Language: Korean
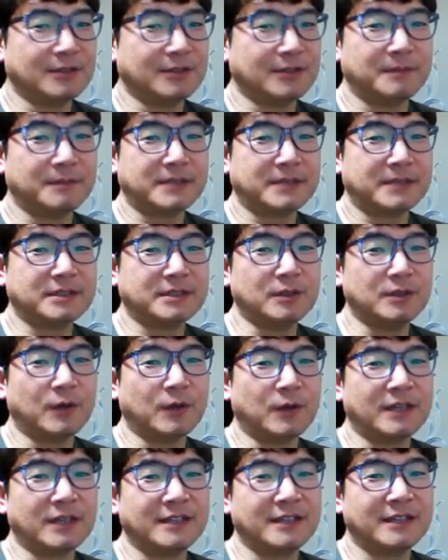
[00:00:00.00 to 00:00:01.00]
막 찍으려고
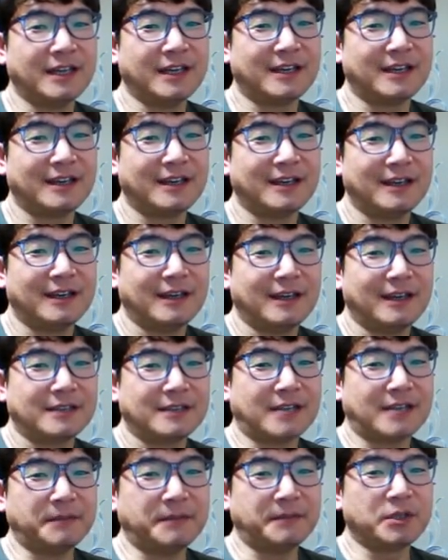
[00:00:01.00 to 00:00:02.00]
하는데
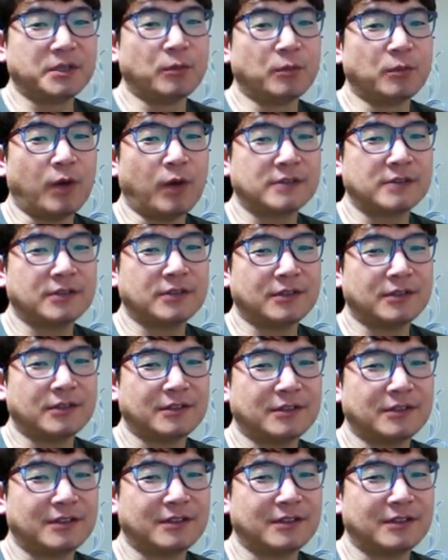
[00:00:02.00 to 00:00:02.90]
잠이 너무 와서